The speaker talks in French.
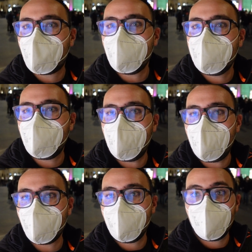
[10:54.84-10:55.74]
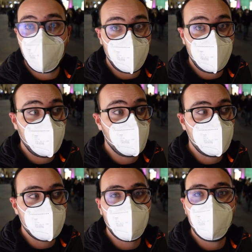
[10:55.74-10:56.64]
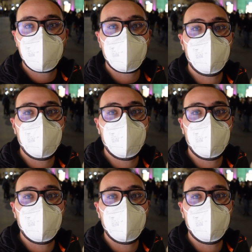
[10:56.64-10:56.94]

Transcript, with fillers: côté de la rue des boutiques de luxe,